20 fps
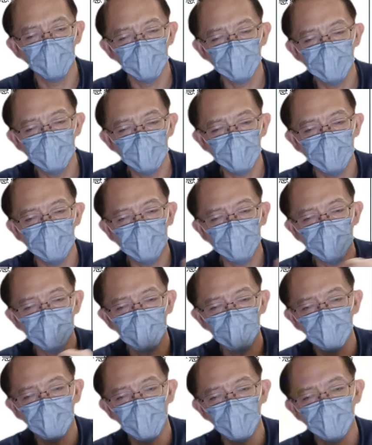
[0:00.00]
继承这
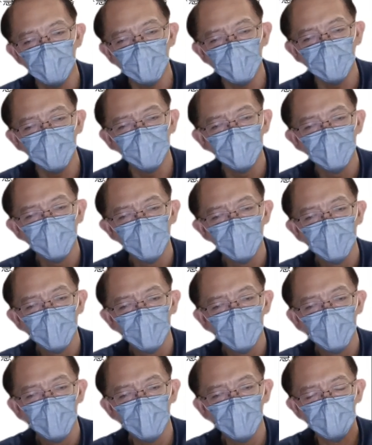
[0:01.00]
张保单
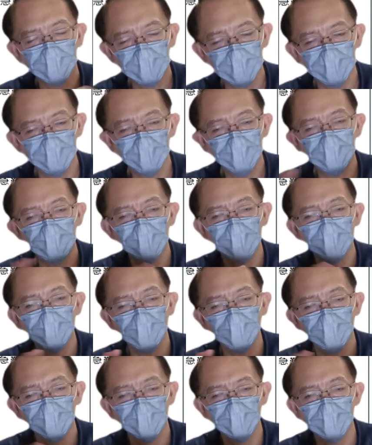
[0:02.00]
啊，直接
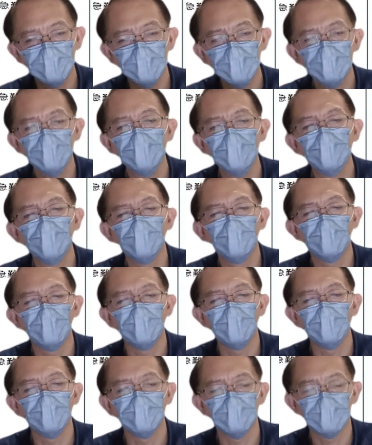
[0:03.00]
就接收过来
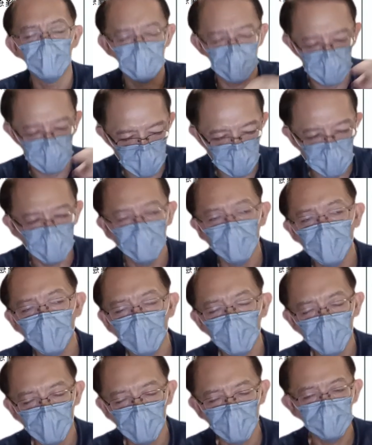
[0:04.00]
了啊，指定
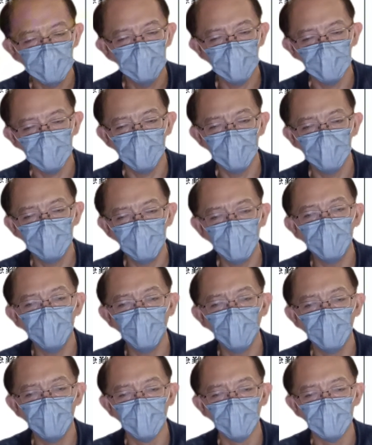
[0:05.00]
啊，指定被
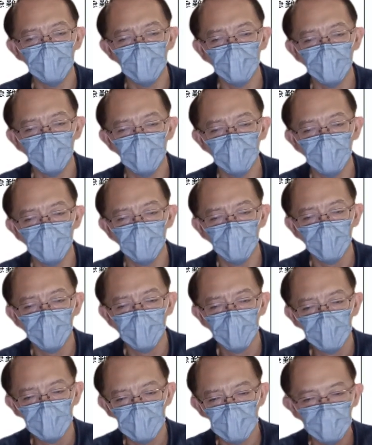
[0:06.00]
位的这个
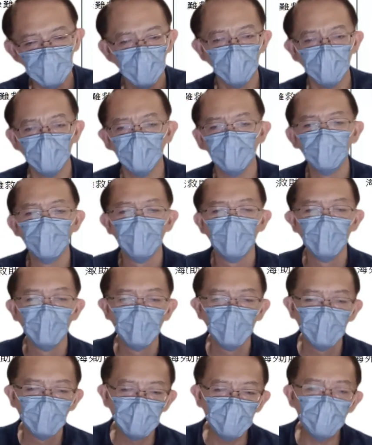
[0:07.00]
持有人。
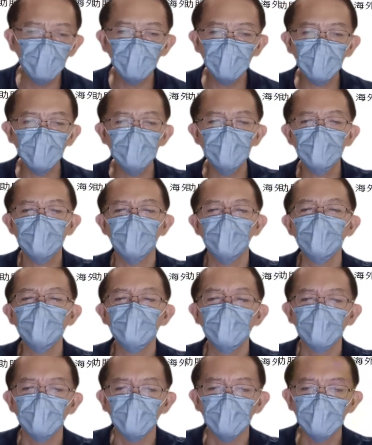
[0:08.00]
另外更神
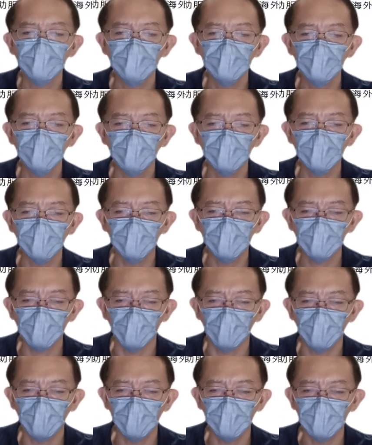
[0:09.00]
奇的是呢，可以转
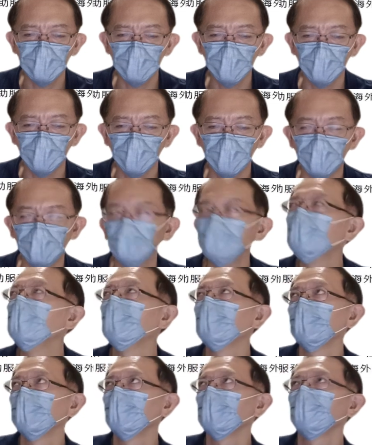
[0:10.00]
换受保人。
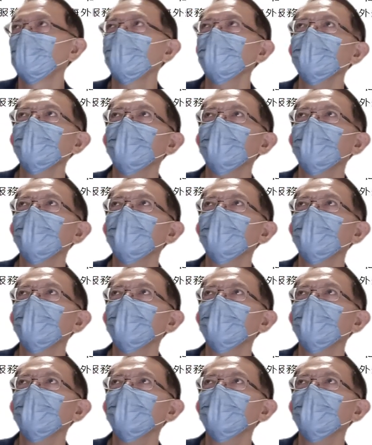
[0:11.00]
天